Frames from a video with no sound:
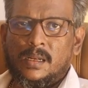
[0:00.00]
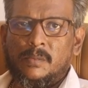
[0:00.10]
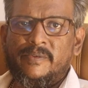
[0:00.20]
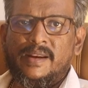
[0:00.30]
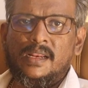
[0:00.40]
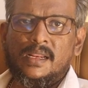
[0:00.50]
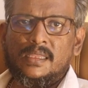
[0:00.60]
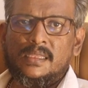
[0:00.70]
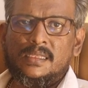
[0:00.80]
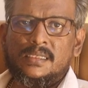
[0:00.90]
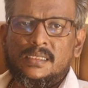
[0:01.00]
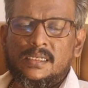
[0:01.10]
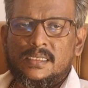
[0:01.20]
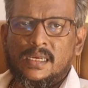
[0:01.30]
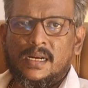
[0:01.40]
நம்ம வெளியிலேருந்து இதுக்கு
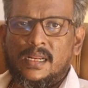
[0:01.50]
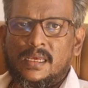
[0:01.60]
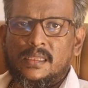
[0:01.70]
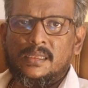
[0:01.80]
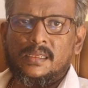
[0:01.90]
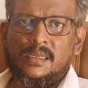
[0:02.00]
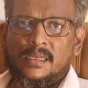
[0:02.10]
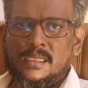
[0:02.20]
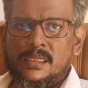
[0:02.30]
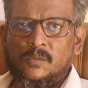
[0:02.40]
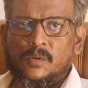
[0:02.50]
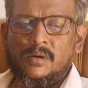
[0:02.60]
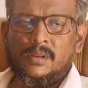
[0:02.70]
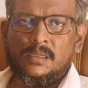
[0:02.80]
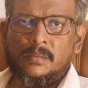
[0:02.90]
சிகிச்சை கிடையாது இதுக்கு உள்ளே
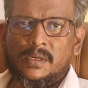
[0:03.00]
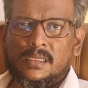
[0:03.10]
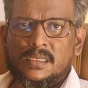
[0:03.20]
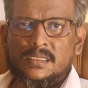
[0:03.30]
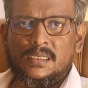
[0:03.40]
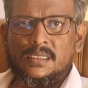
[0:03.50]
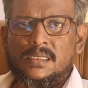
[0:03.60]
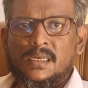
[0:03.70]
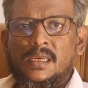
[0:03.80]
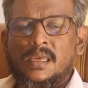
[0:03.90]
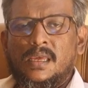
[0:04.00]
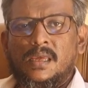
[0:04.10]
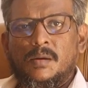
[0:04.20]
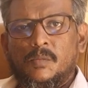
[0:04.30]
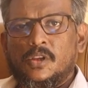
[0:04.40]
வந்த பிறகு தான் சிகிச்சை
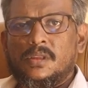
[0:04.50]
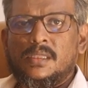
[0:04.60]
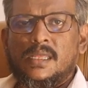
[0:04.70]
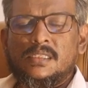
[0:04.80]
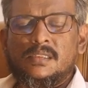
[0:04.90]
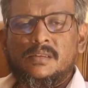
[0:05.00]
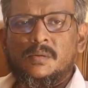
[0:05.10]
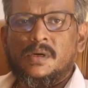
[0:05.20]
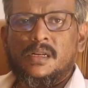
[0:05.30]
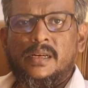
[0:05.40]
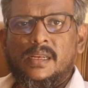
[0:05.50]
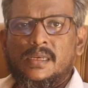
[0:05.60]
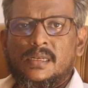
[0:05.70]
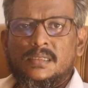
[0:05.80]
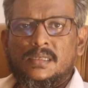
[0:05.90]
மொத்தம் இந்த அஞ்சு விதமான
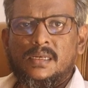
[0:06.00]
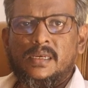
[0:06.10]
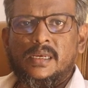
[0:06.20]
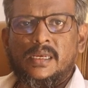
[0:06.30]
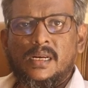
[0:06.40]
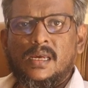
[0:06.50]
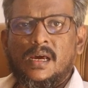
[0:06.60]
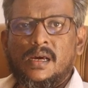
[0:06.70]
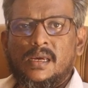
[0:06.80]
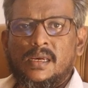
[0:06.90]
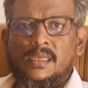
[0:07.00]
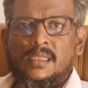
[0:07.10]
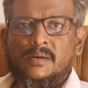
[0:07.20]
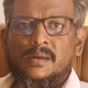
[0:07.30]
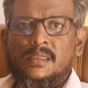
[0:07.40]
ட்ரிங்கர்ஸு இருக்காங்க
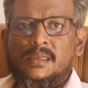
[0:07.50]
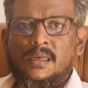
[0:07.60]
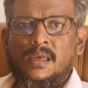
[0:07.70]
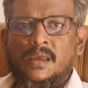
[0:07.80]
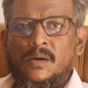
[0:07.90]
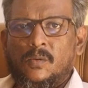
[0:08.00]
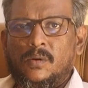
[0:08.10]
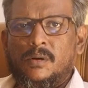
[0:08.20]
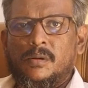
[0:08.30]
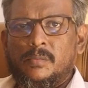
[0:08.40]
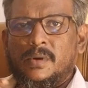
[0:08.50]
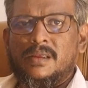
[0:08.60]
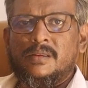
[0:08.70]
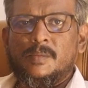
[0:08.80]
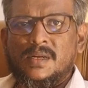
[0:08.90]
இதில் வந்து இன்னும் பல
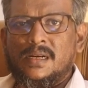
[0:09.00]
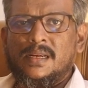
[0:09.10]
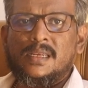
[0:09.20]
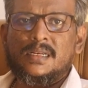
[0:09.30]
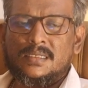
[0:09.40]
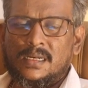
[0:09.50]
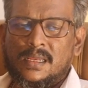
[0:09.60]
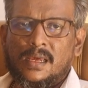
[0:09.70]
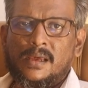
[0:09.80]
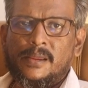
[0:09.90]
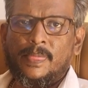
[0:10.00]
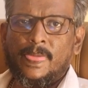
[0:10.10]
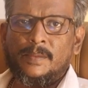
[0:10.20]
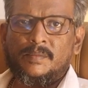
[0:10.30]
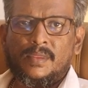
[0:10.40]
விதமான ட்ரிங்கர்ஸ் இருக்காங்க
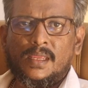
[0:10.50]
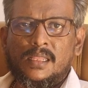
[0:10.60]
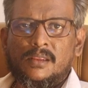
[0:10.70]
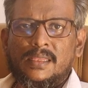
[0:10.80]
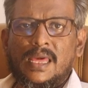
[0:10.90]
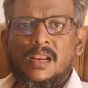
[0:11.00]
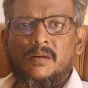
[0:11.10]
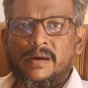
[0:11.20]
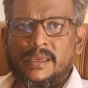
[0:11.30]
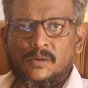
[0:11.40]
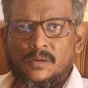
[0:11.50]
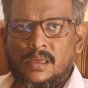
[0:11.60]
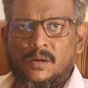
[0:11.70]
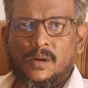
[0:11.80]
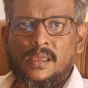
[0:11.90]
அதாவது யாராவது வாங்கி
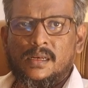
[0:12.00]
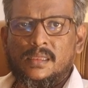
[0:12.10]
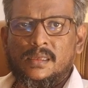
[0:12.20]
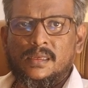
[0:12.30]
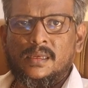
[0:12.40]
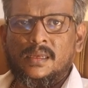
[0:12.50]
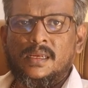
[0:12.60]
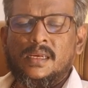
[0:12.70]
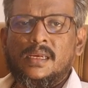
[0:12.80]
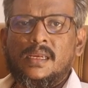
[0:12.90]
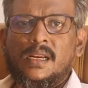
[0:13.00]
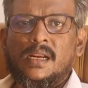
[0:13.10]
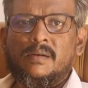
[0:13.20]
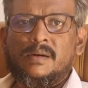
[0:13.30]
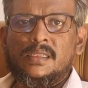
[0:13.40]
கொடுத்தா குடிக்கிறது
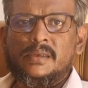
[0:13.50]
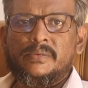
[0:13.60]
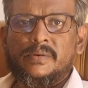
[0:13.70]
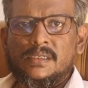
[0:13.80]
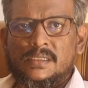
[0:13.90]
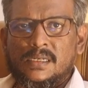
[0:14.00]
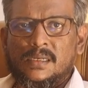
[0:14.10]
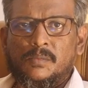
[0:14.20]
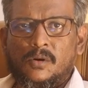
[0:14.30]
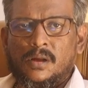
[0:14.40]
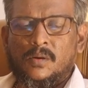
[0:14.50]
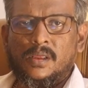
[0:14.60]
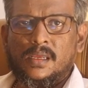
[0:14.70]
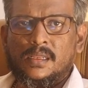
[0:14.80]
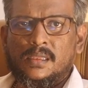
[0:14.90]
இல்லைனா வந்து ஃபங்க்ஷனுக்கு போனால்
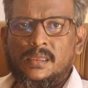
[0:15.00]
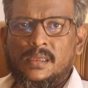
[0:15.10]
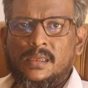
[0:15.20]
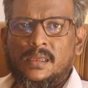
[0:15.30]
குடிக்கிறது